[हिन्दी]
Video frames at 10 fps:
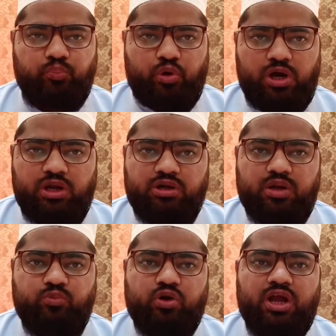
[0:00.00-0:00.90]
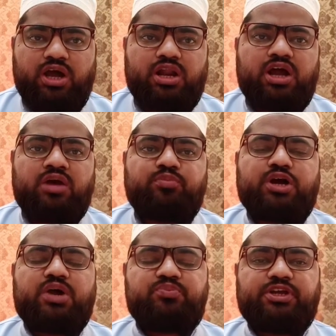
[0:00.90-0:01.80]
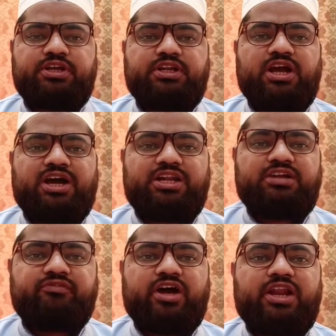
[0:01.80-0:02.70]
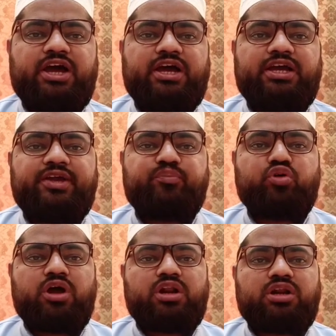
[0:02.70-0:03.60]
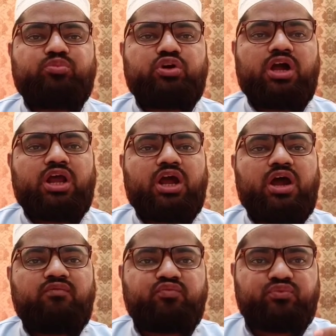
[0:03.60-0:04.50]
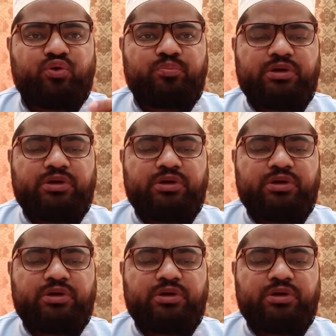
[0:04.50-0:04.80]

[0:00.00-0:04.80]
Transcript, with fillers: मुहर्रमुल हराम का महीना आने वाला है मुहर्रमुल हराम वो